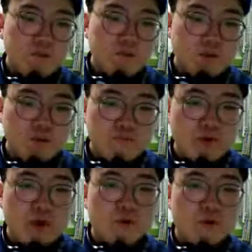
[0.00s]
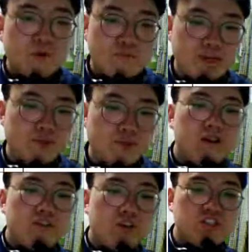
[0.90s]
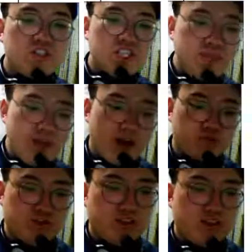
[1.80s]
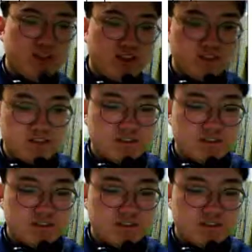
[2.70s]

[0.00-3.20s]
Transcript: 그 다음에 you may go home now. 너는 집에 가도 된다.